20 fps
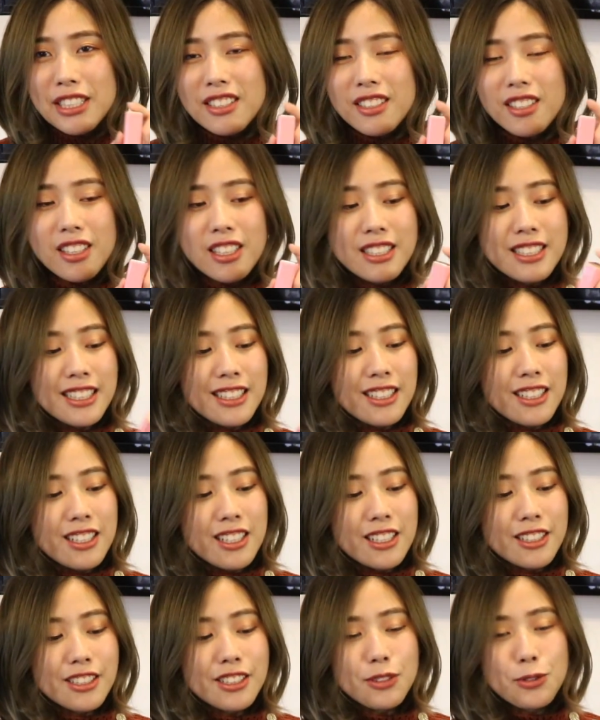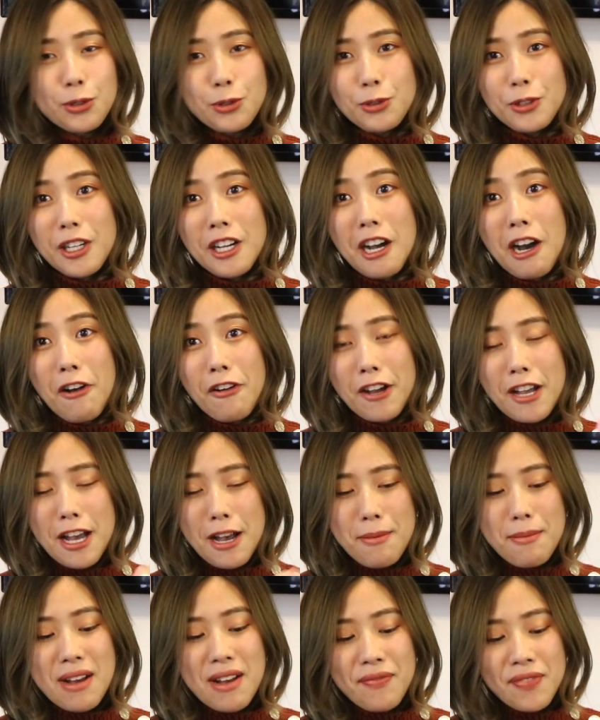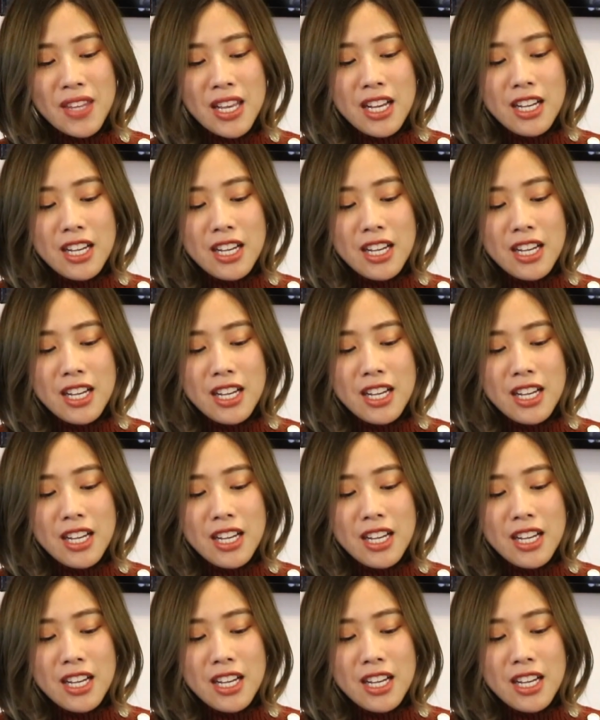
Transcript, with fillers: 色的新的盒子，我觉得很好看嘛。